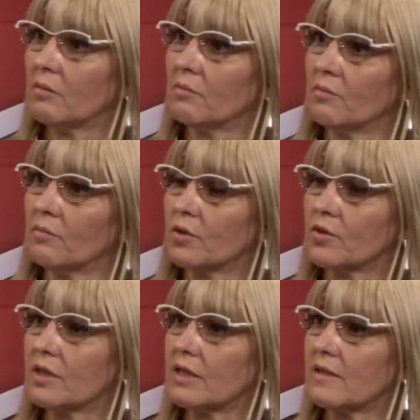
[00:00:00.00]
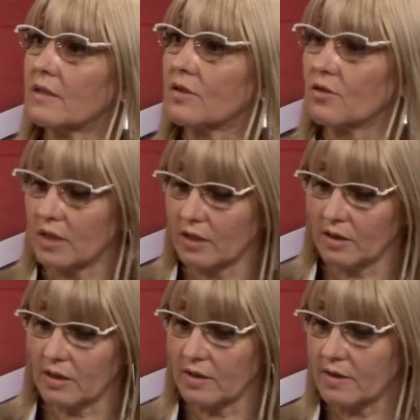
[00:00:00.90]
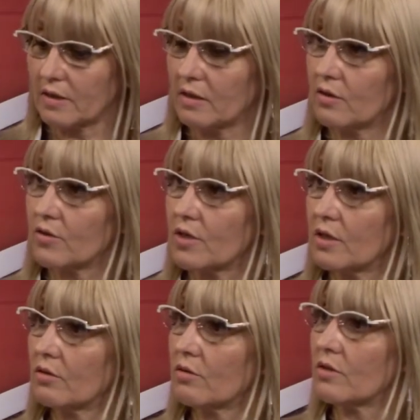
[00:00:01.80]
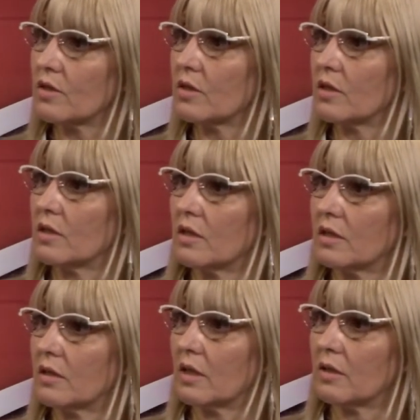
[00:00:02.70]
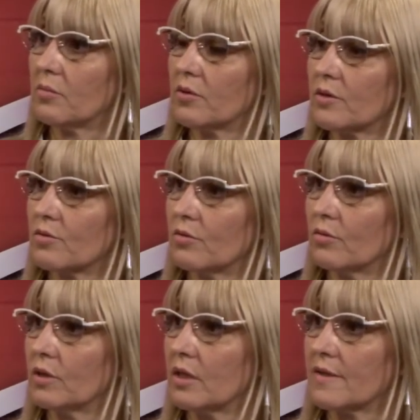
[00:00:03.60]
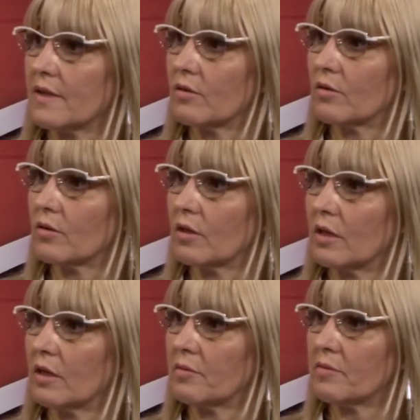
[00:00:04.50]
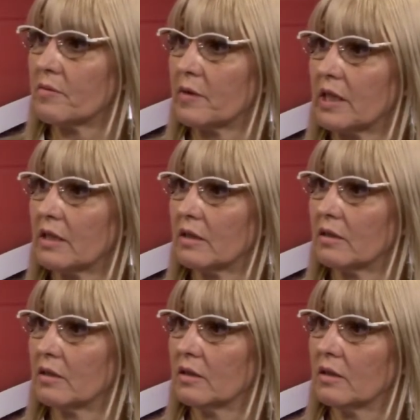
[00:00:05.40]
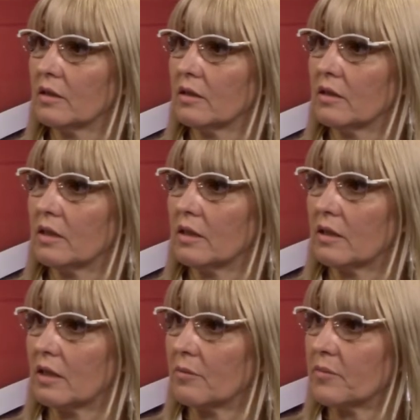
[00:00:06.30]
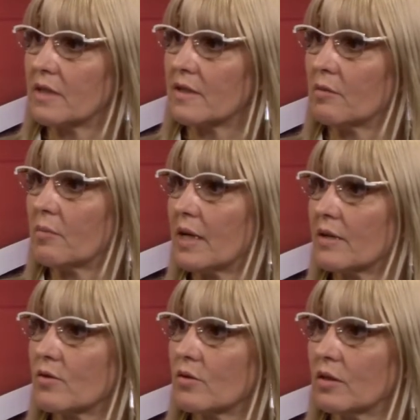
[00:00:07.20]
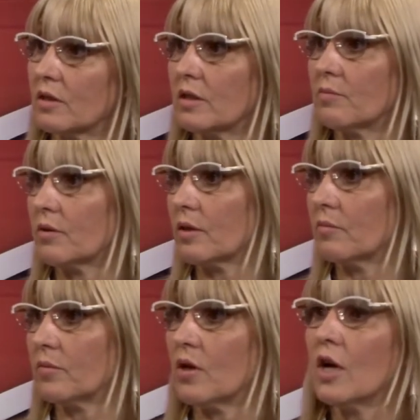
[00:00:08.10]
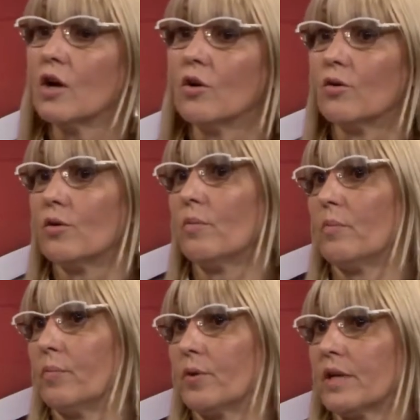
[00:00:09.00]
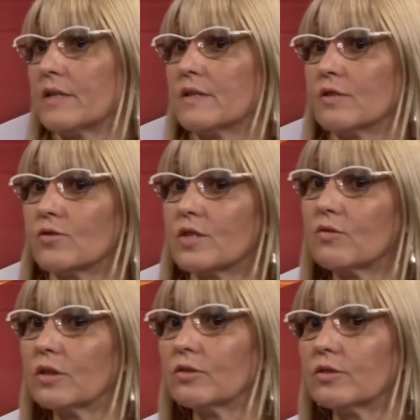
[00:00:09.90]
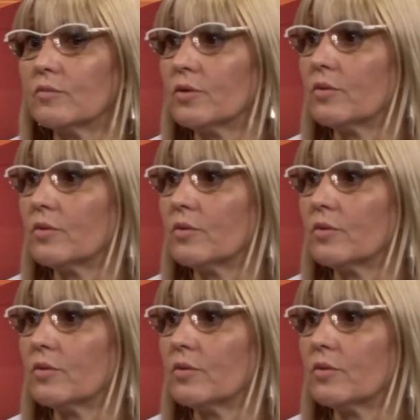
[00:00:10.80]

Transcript: mm, vos estás estacionada entre el 100 y el 200 y, este, ahí podés utilizarlo de, la misma manera. Este, cambias el plazo que tenés, por ejemplo. O por ahí, si no sé cuánto tiempo